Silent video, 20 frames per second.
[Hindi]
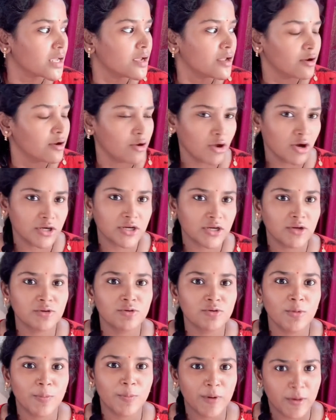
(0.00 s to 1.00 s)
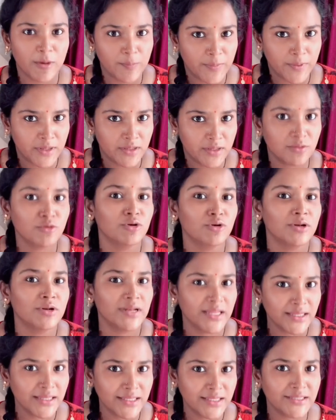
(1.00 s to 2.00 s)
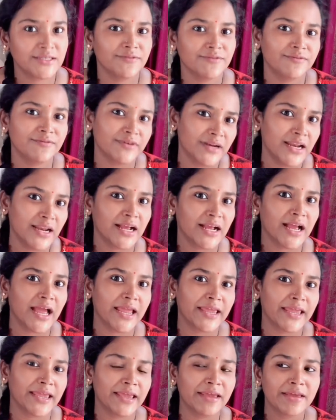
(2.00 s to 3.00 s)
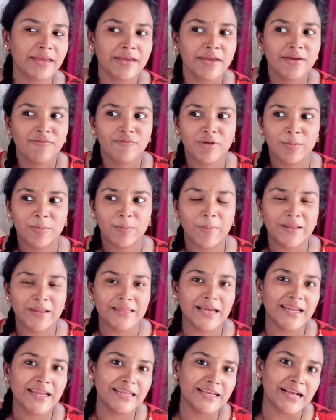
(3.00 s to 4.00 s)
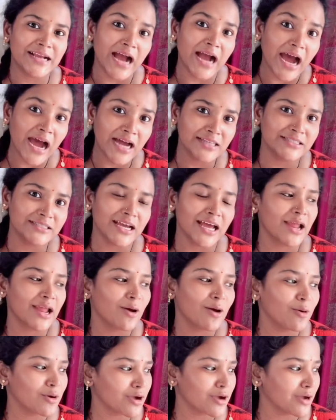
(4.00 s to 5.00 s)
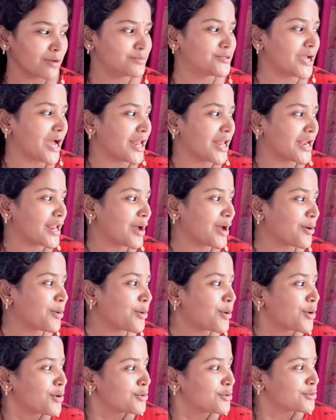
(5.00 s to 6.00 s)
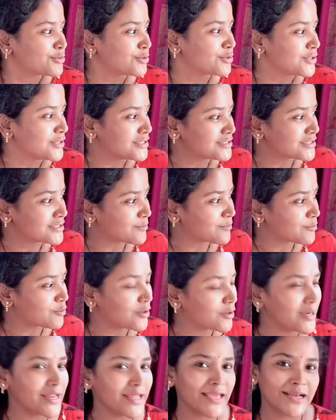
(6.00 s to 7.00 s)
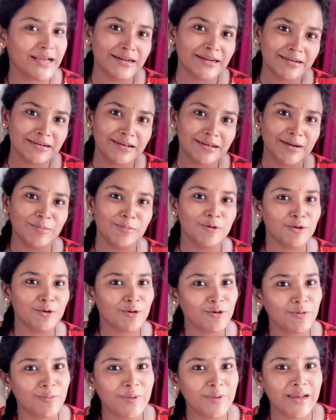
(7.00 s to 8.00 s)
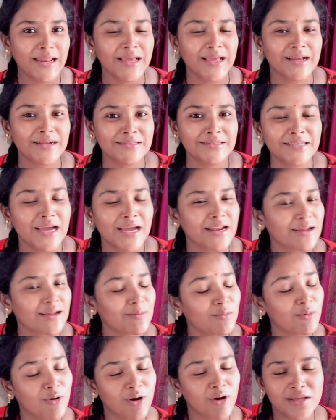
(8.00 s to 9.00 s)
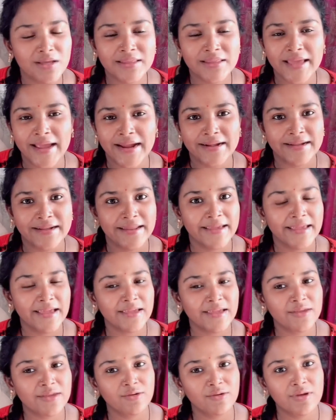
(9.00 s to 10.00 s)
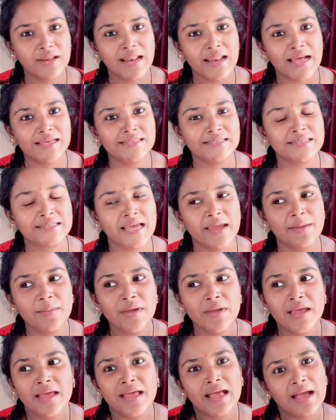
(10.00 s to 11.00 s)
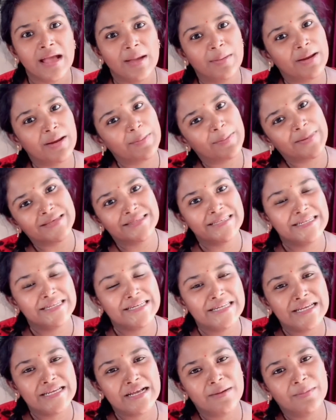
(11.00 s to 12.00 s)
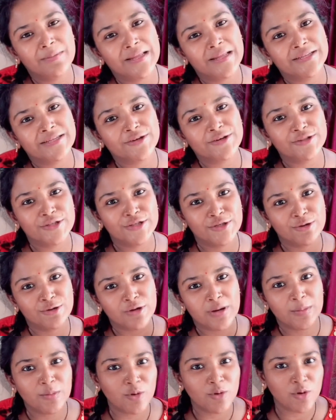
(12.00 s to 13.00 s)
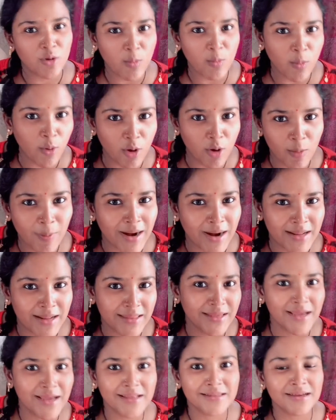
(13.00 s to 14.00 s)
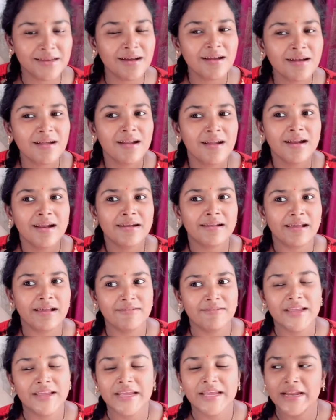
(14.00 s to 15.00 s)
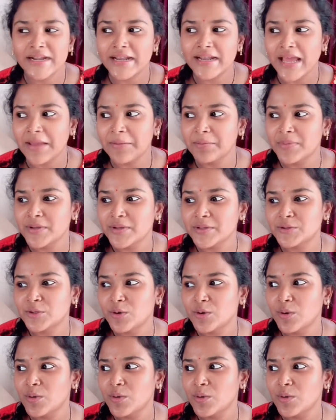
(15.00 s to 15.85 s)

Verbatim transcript: लॉकडाउन को प्रॉपर खुलने दीजिए फिर लगाएंगे फिर पता नहीं कहाँ जाना हो कब जाना हो तो इन सबको लेकर गमलों को भी लेकर जाना बहुत हैक्टिक है क्योंकि लास्ट टाइम हमारे पास तीन ही गमले थे और तीनों गमलों को फोड़ फाड़ दिया था ट्रैवलिंग के टाइम पर तो